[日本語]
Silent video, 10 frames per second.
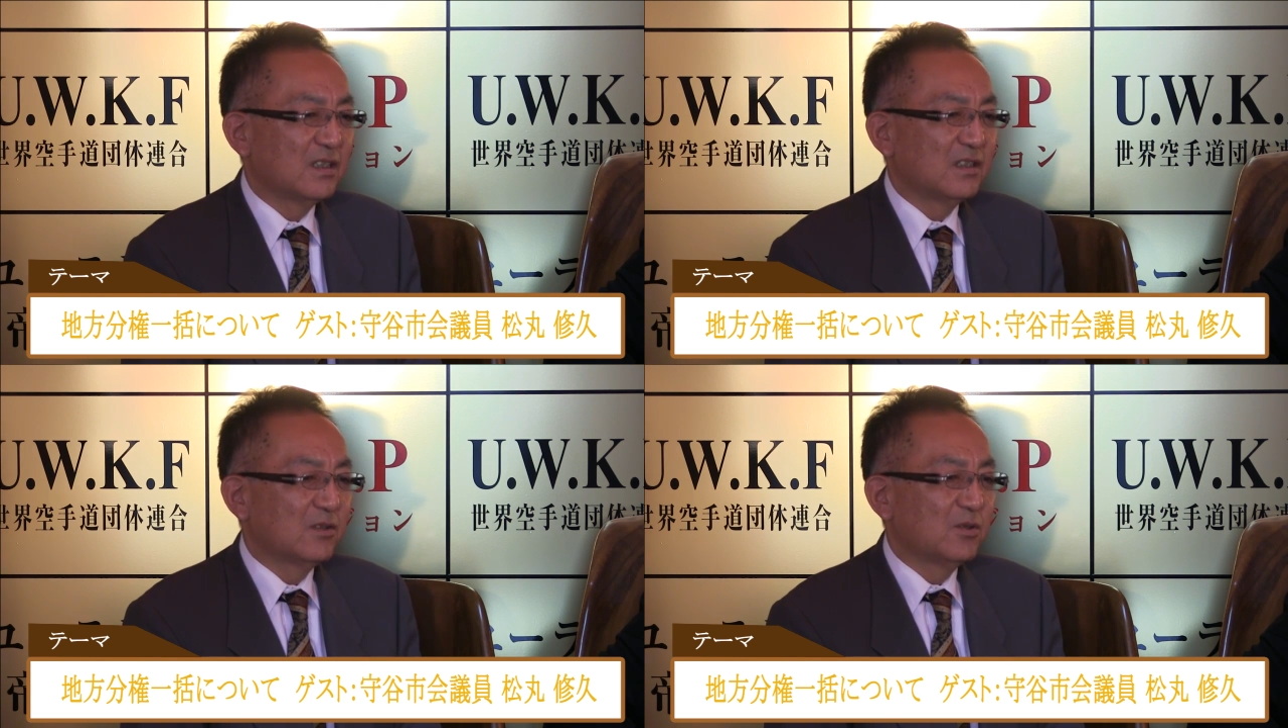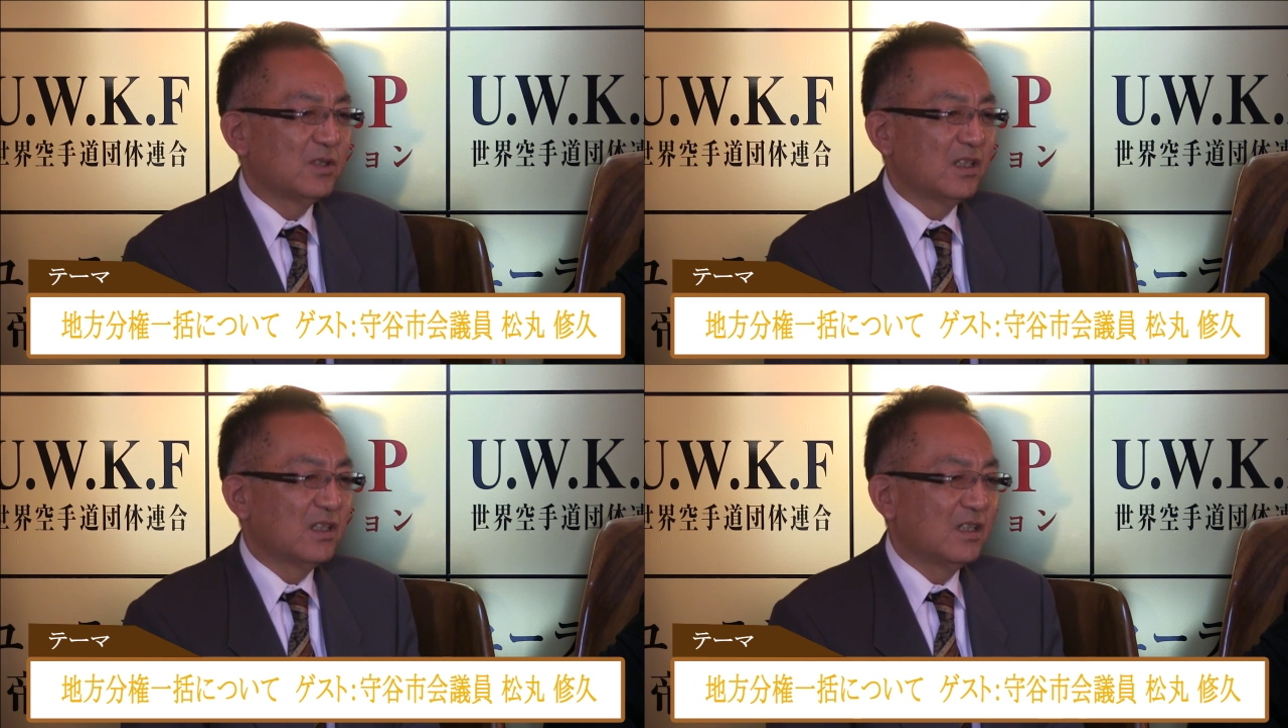取り
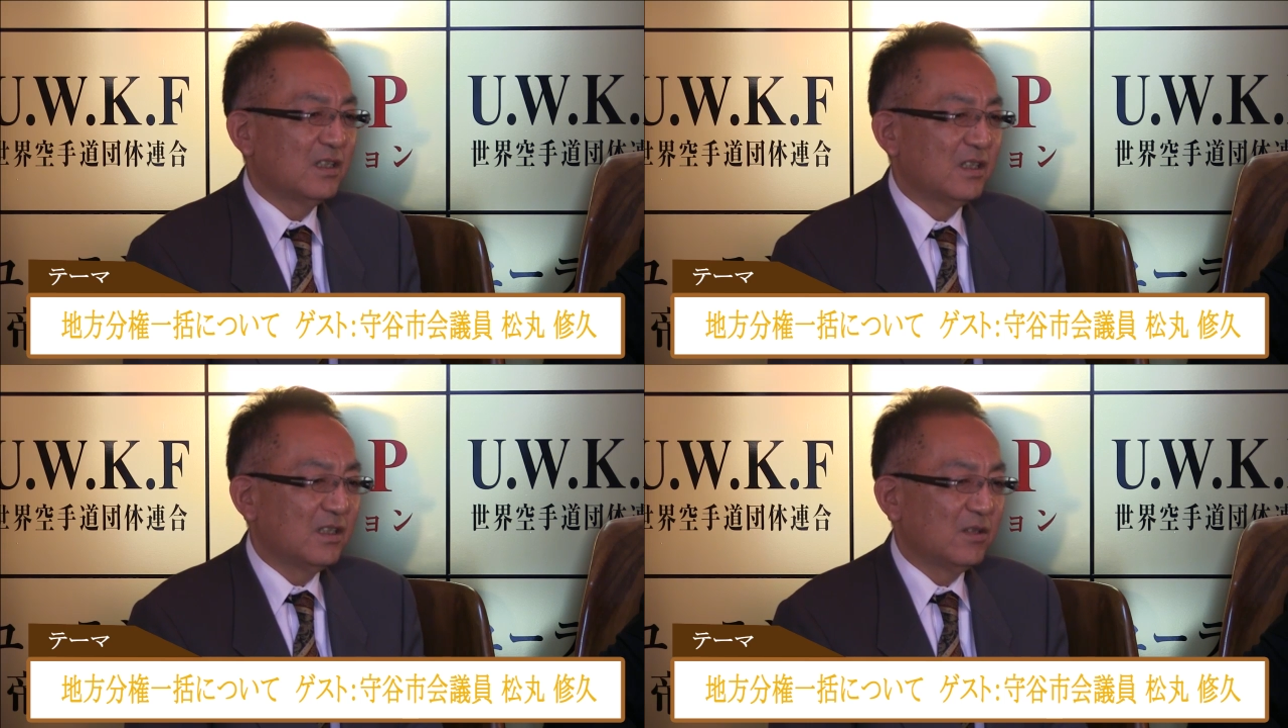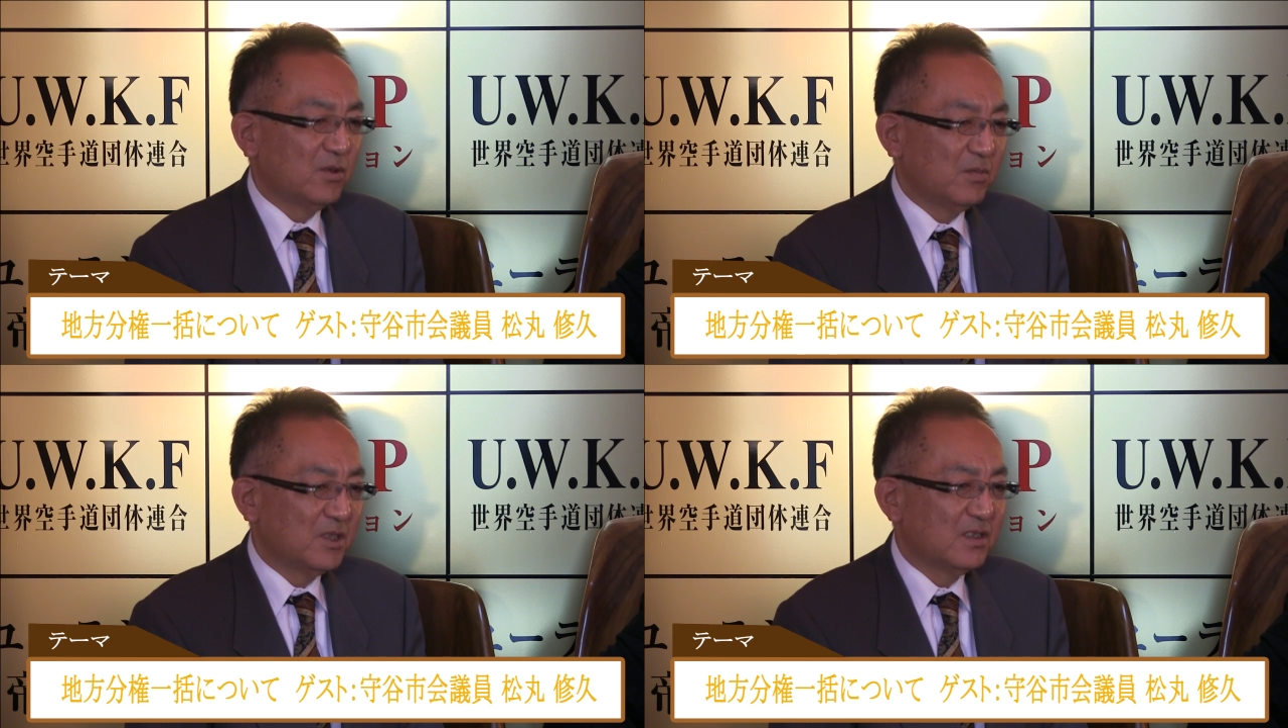上げられてお
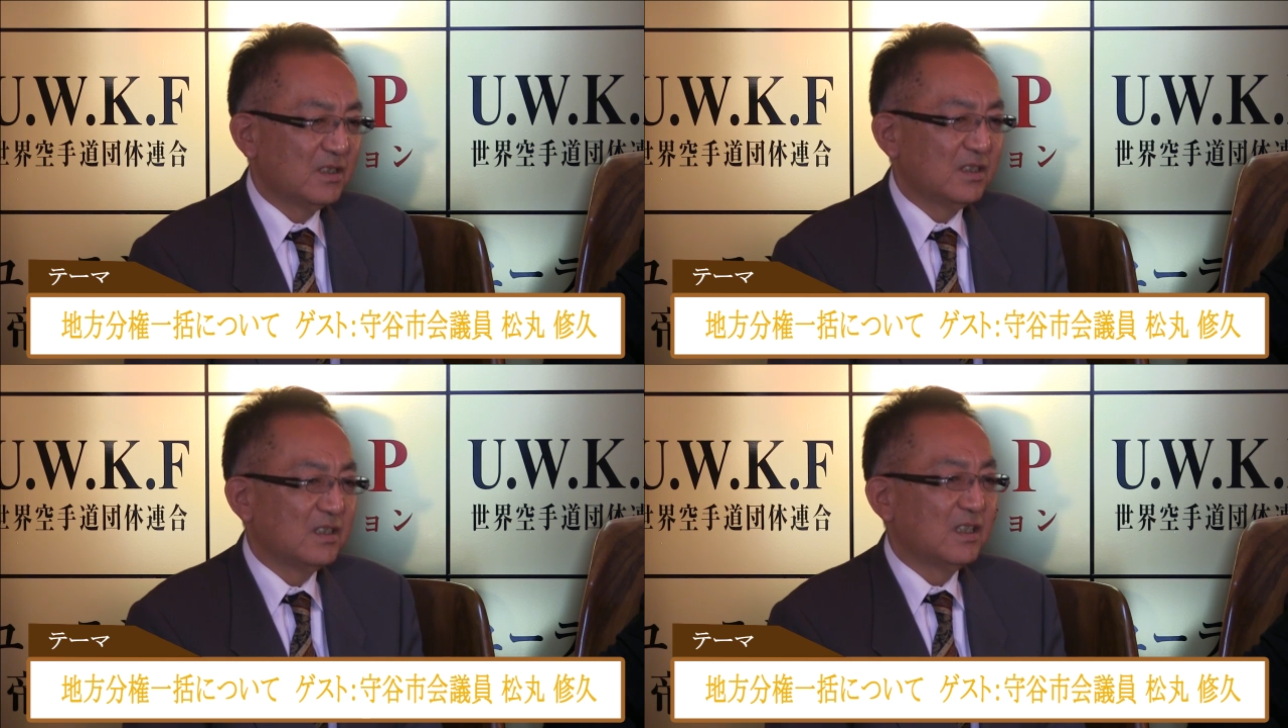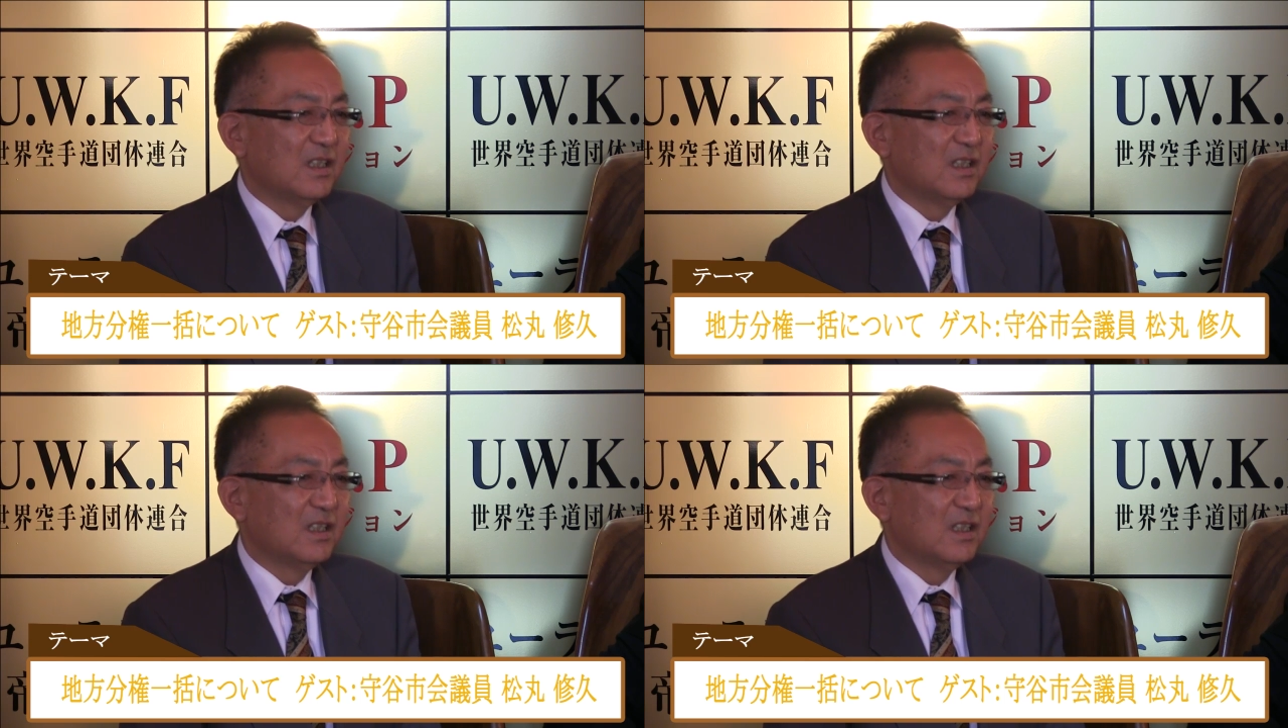りますし、